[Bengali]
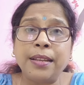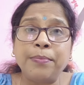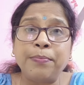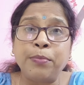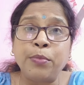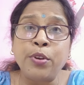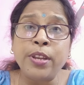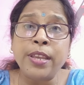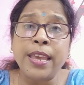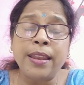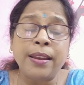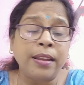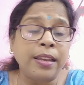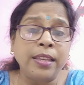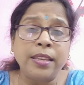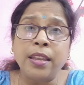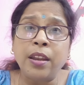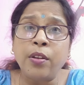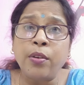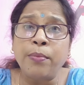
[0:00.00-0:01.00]
মুরগির কি
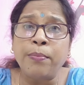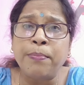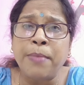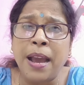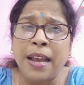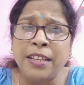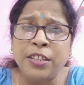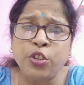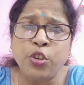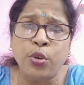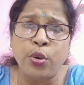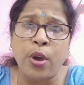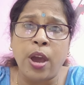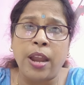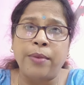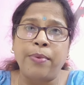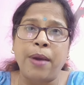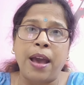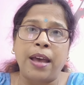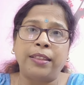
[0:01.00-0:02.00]
যেন মাংস
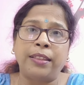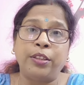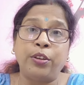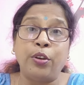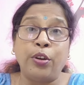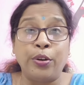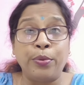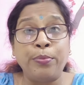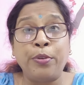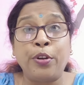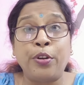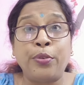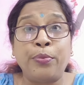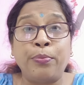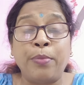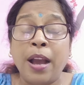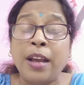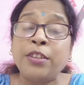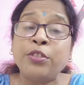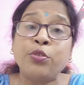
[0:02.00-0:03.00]
আর ভাত গরম গরম
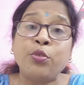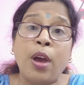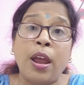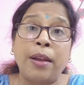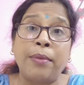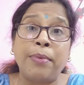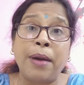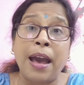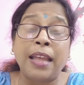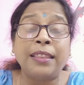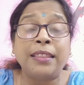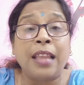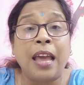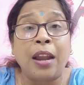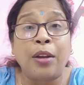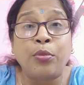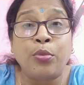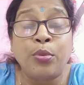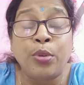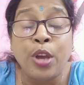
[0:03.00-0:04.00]
মাংস আর ভাত
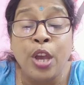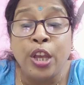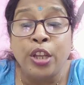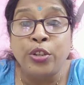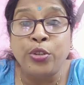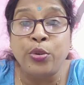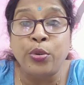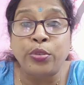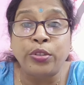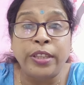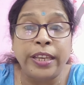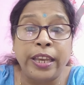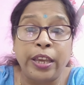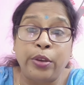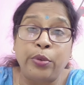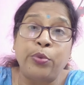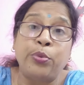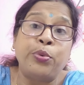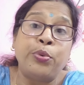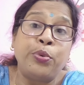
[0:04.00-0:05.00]
আর চোখ থেকে
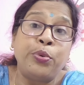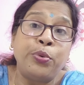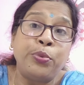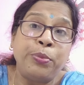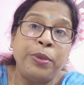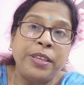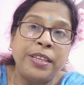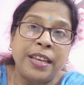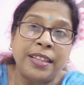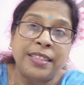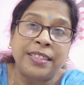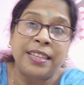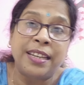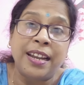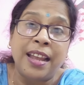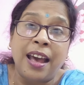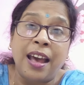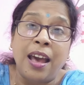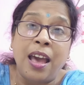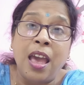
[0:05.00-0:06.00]
ঘুমই যাচ্ছে
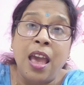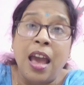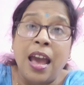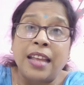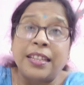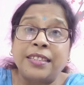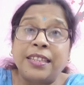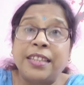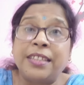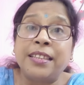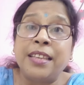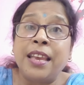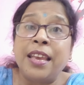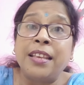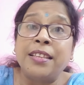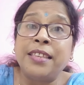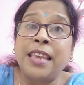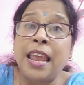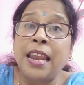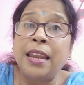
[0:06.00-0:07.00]
না আজকে
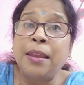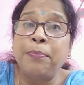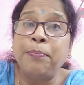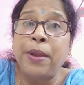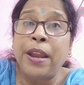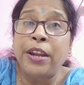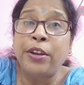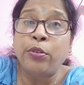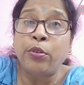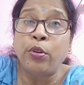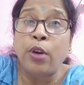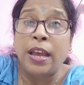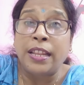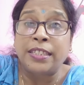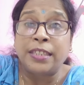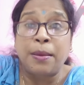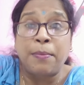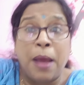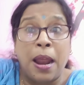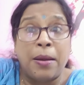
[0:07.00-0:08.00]
সেলিব্রেট হলো
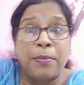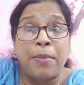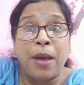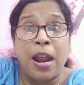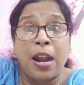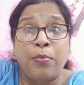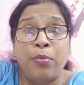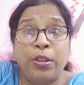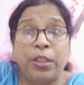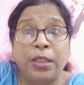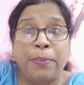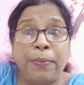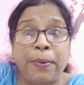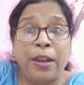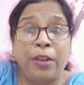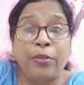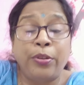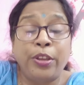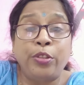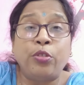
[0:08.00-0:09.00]
আজকে বারবার বলতে
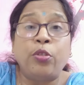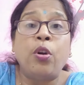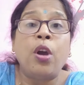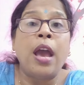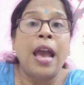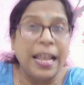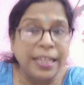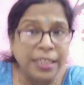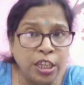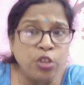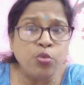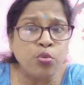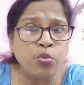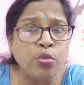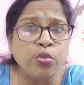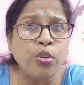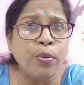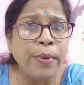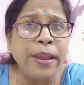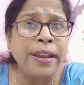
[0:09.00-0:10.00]
পারলো কিন্তু আজকে
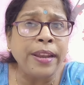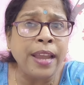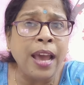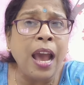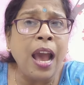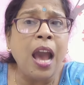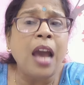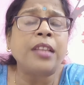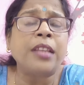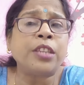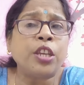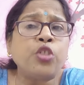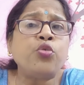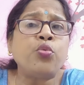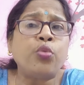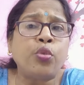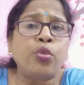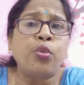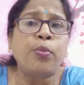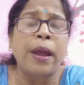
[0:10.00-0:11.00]
শুক্রবার না আজকে
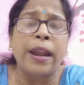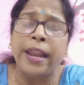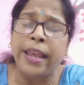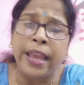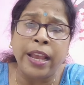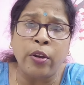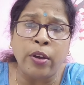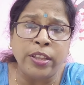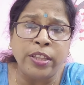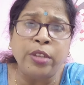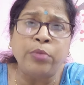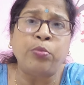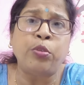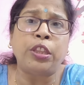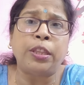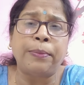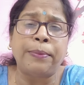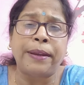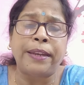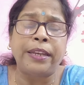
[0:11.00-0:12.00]
শুক্রবার এ কয়দিন
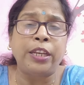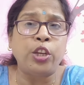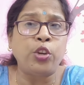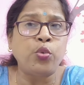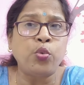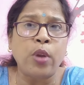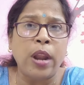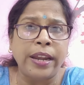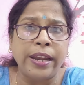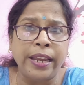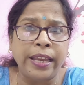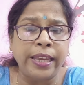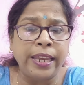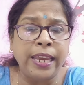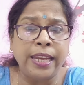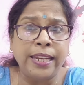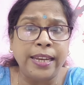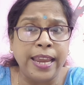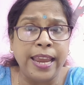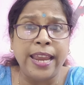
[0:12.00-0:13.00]
বলতে পারিনি সুরাটে
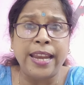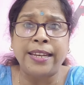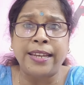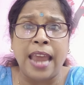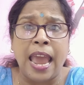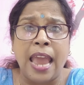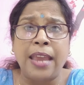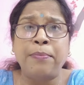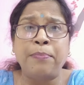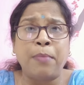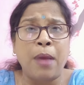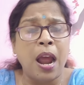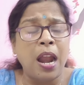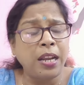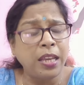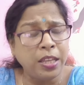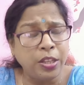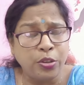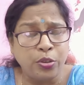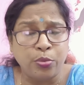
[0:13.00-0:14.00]
গিয়ে ডেট টাইম বার
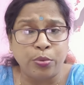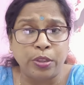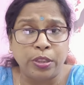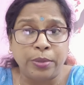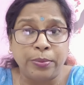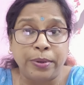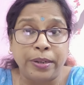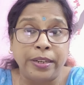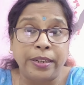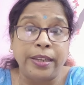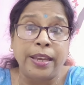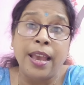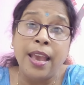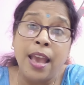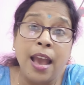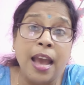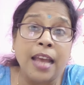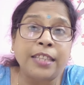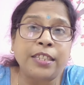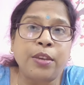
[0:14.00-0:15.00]
কিচ্ছু বলতে পারিনি
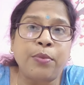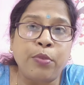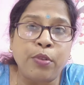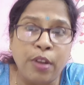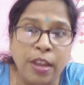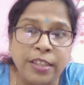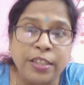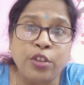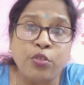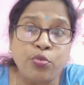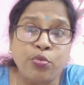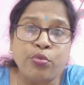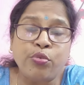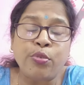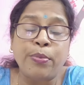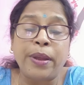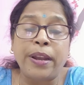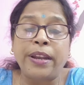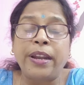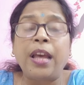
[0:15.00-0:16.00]
আজকে বললো আজকে
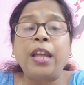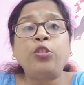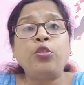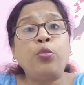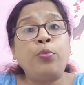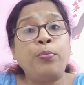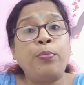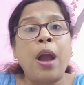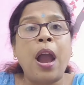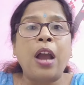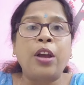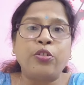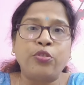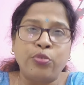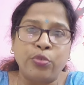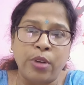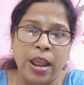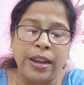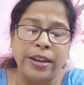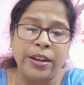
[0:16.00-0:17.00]
শুক্রবার না তো মাংস
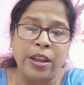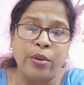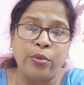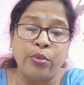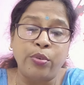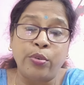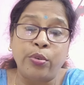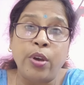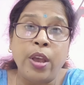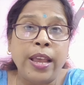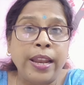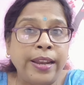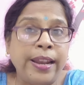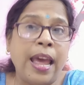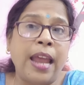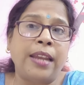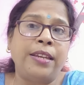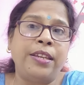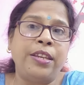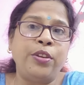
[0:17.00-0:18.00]
রান্না হলো
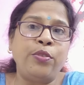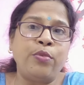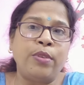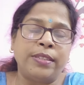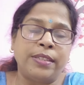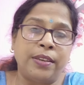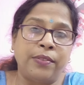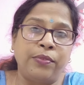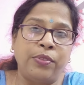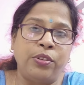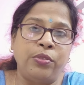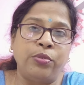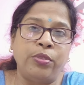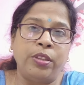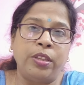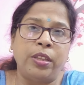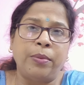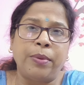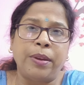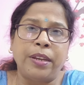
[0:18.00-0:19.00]
না টিনও আজকে মিষ্টিও
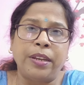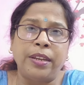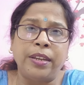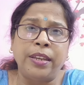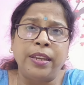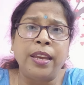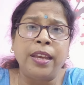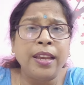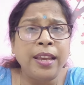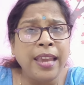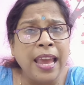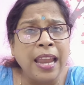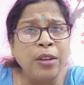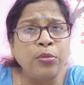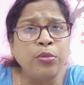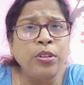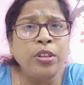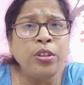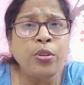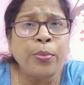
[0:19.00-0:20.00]
দিতে পারিনি কেন
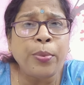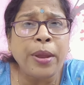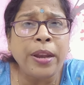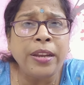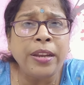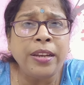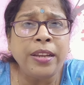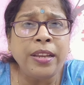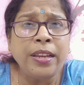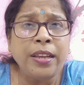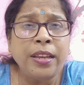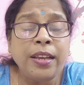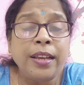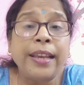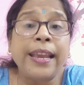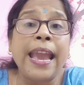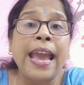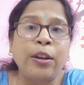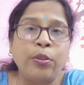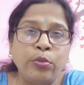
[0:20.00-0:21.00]
দিতে পারিনি
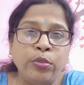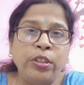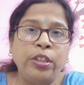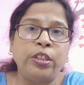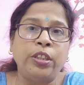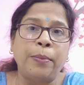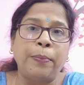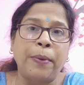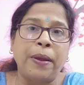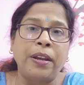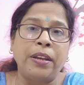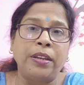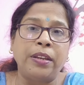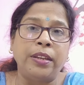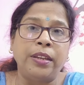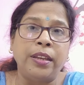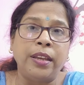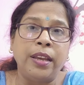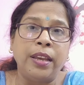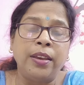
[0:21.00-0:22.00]
কেন দিতে পারিনি
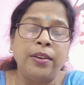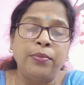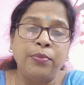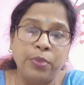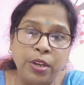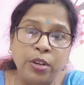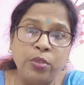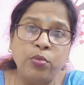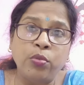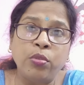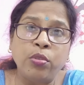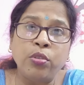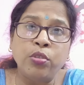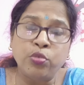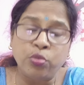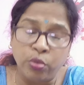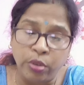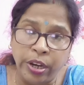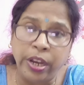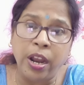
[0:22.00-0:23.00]
টিনু
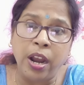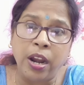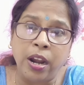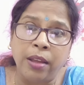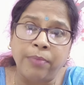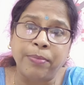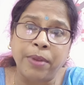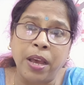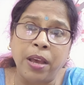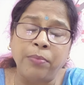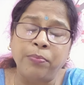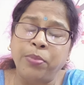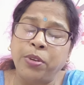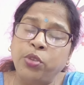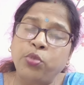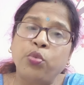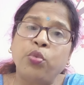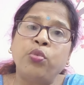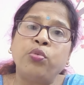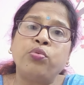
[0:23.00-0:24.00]
শরীর খারাপ না
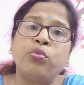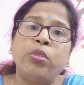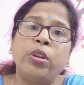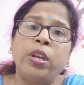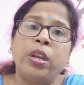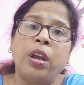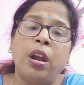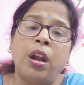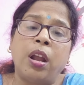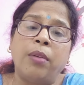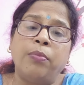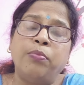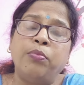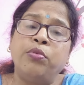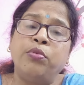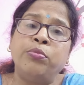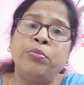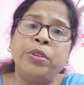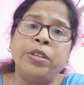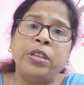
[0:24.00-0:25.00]
ভীষণ শরীর খারাপ
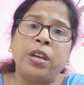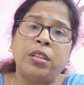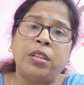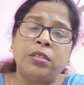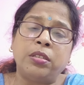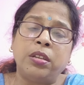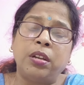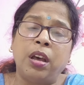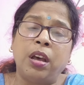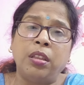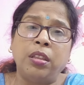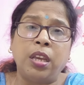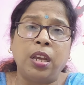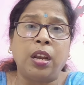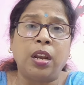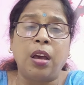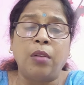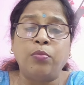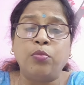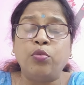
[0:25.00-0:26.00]
ঘুমই যাচ্ছে না
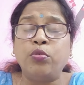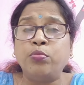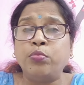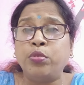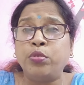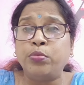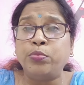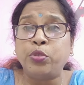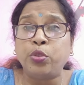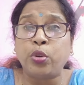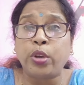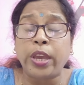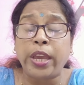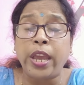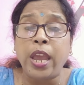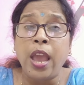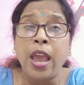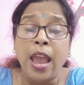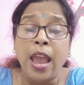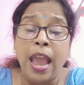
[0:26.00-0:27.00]
দেখলাম ঘুম ঘুম চোখে
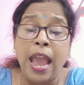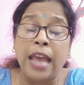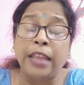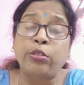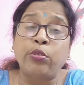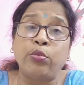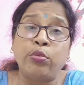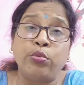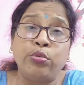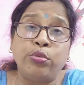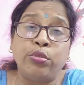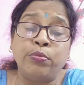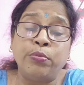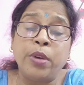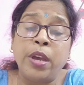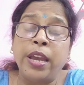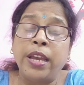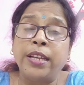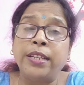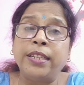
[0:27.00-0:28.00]
এত ঘুম
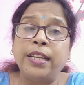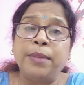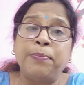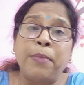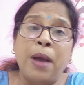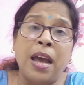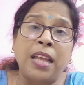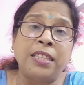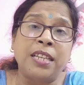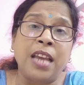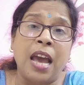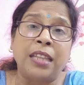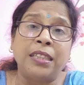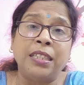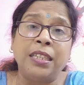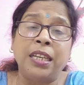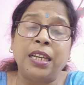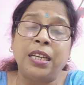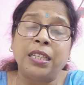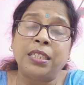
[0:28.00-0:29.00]
যে মা চা
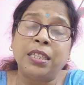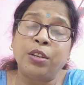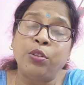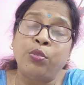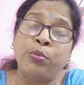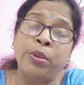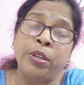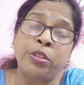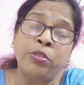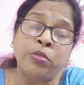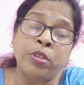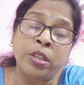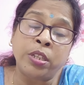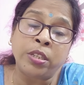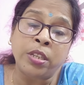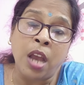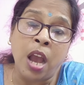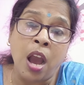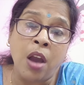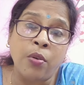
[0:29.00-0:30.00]
দিয়ে গেছে ঘুমের চোটে
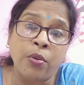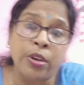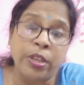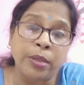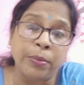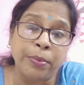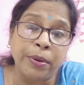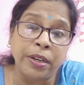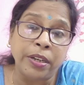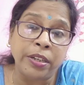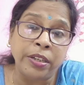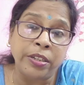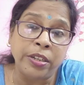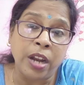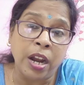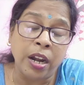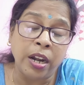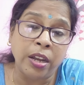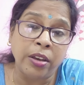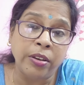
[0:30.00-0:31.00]
চাও খেতে পারিনি
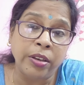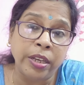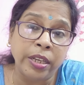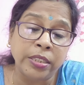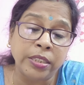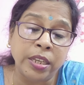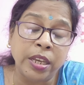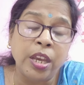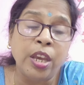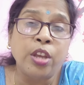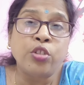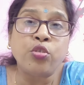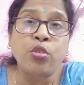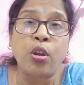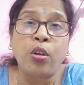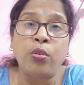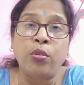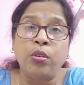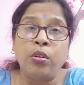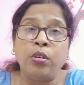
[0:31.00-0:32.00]
ঠান্ডা হয়ে গেছে
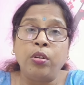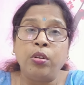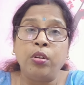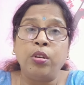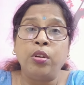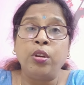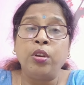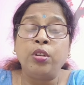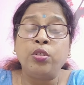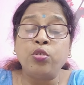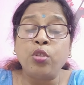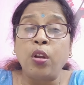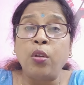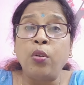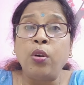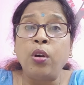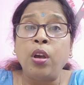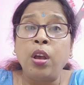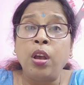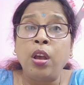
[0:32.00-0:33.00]
চলো চলো
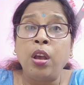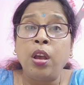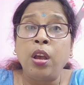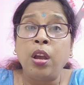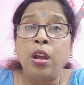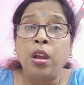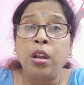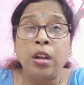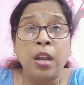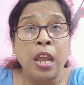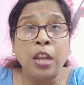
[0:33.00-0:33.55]
না